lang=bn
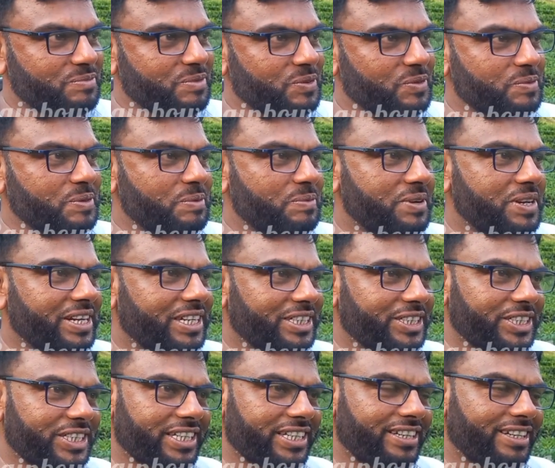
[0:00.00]
মনোভাব নিয়ে
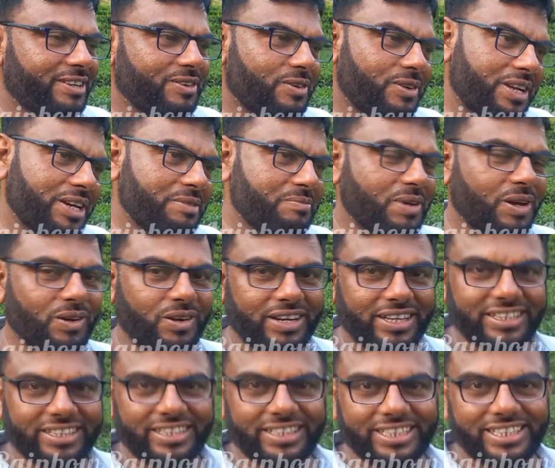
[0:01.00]
আসছি অনেক ভালো
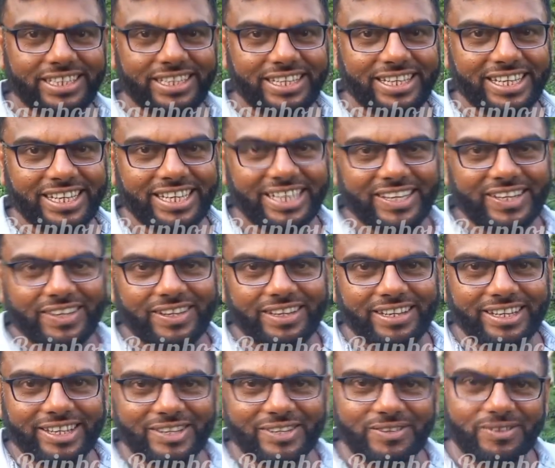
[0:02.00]
লাগতেছে
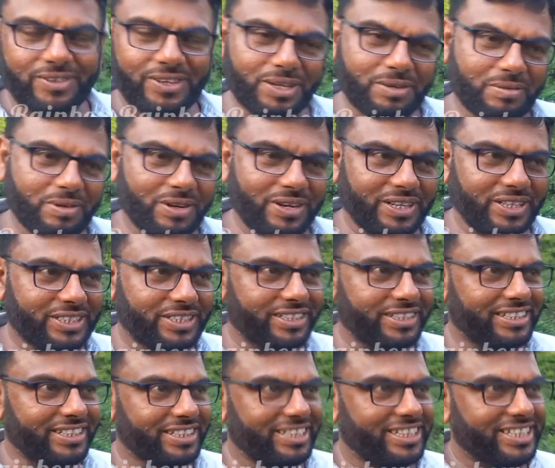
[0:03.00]
অসংখ্য ধন্যবাদ আসলে
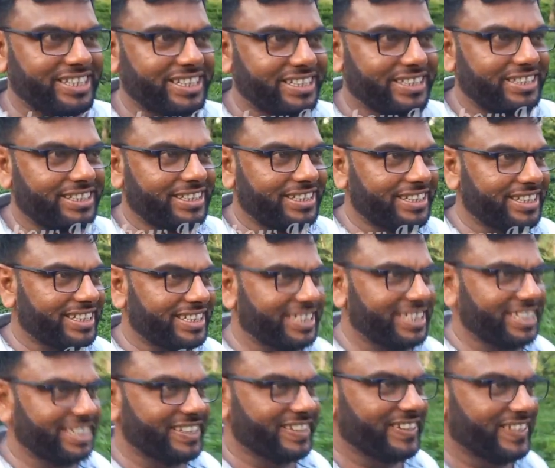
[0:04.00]
এমনটাই হ্যাঁ আমরা আসলে আমাদের